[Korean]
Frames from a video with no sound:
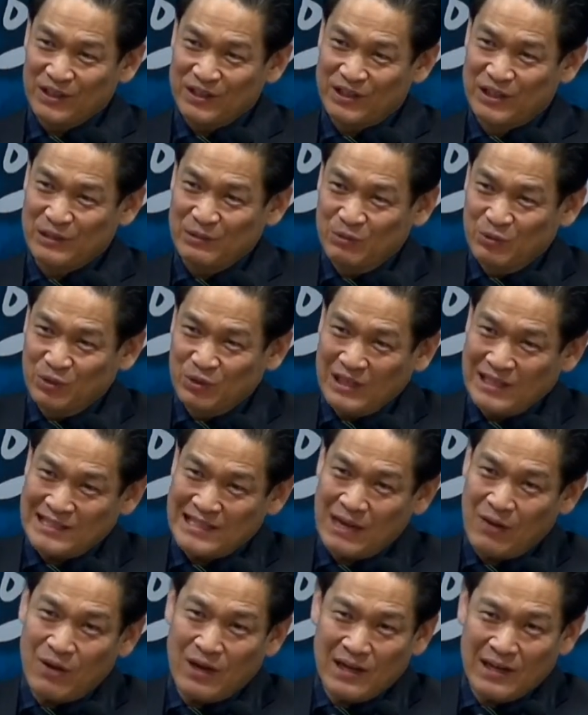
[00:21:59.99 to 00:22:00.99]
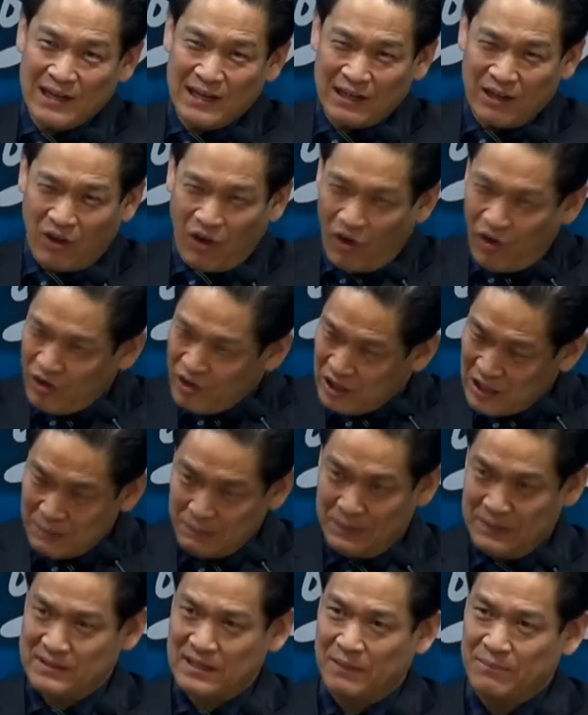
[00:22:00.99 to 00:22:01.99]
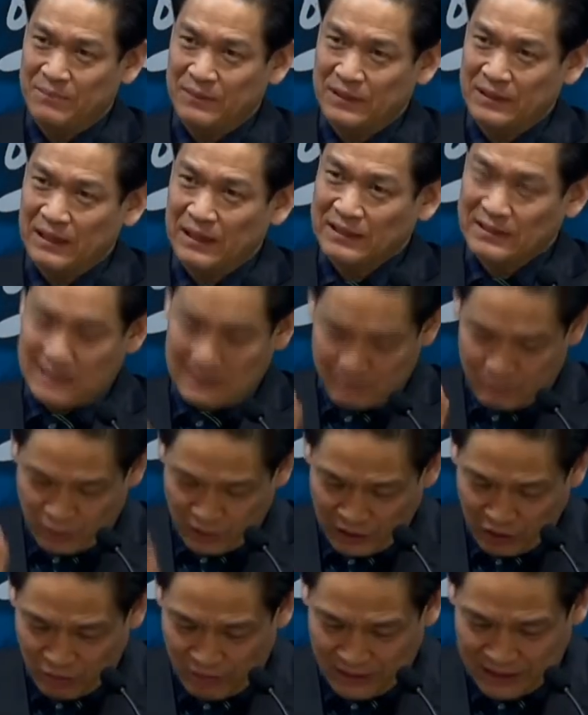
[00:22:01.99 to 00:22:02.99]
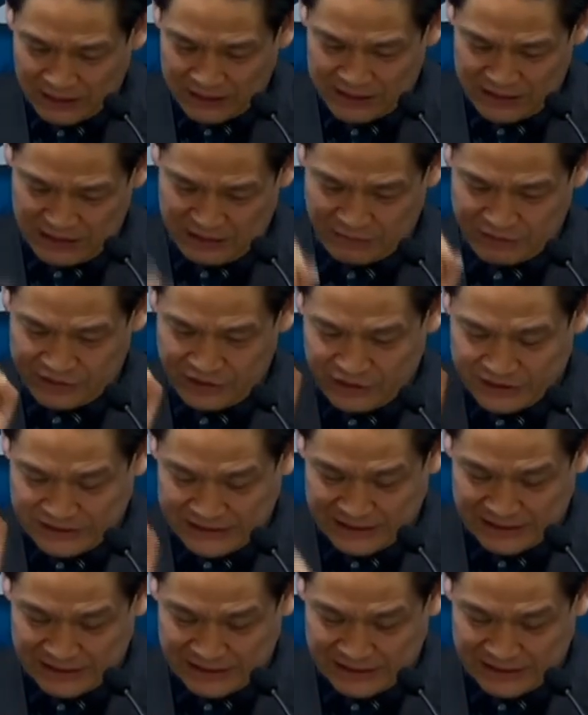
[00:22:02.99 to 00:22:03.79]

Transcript: 지금 우리의 상황과 거의 비슷합니다. 자, 뭐라고 말하는지 얘기해보세요.